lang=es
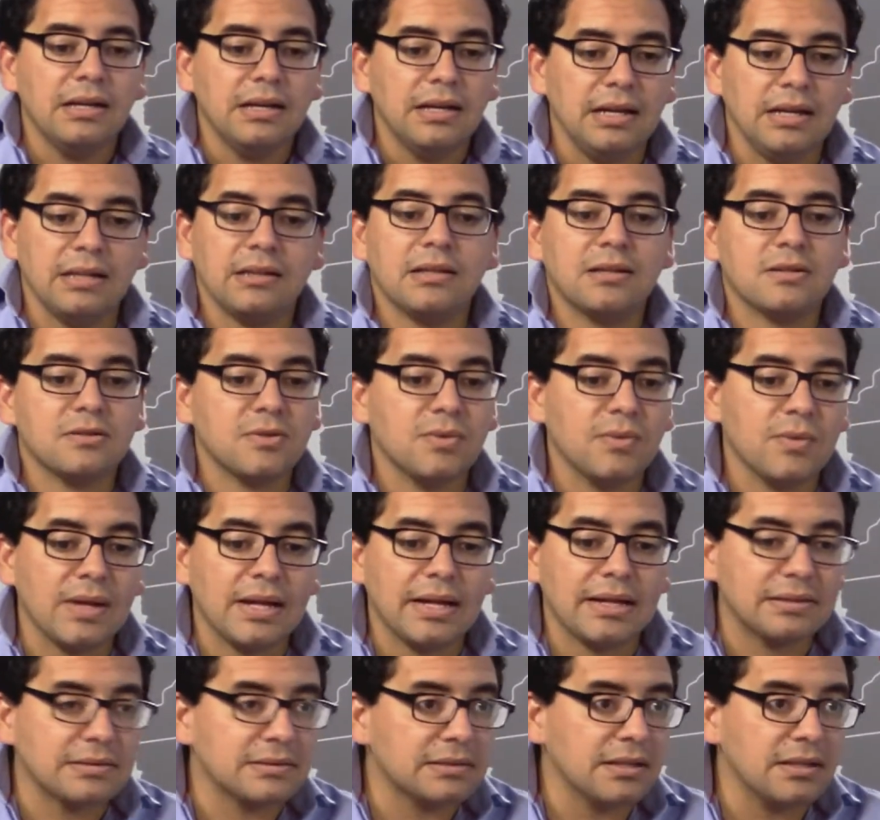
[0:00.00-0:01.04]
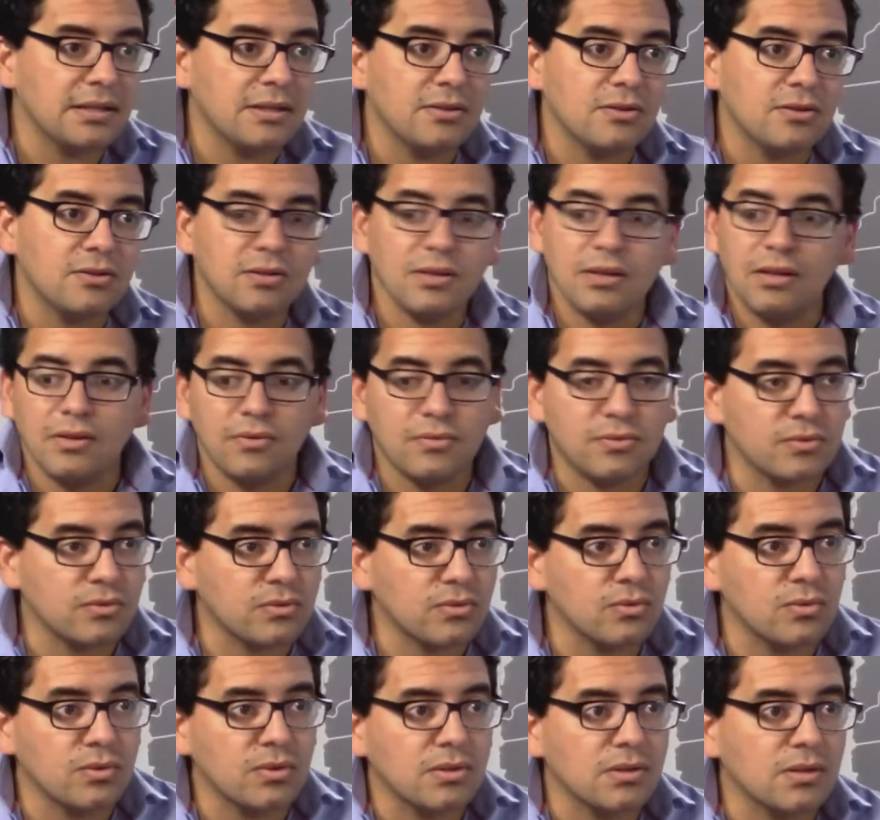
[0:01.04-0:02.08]
esta ciudad así no tiene
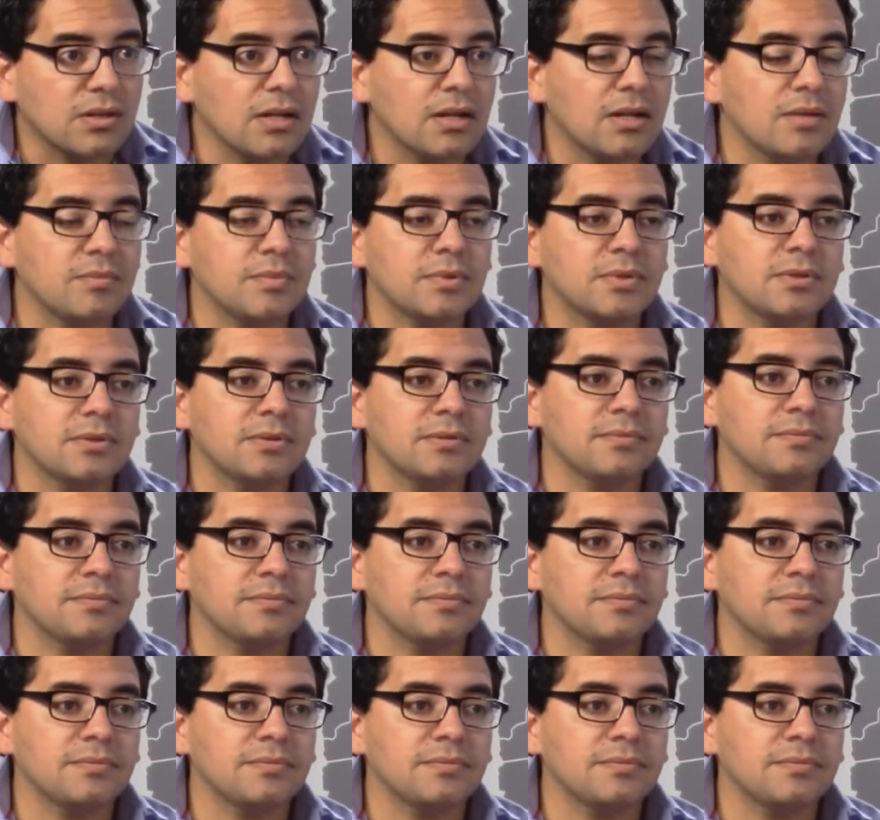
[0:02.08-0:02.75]
futuro, digamos.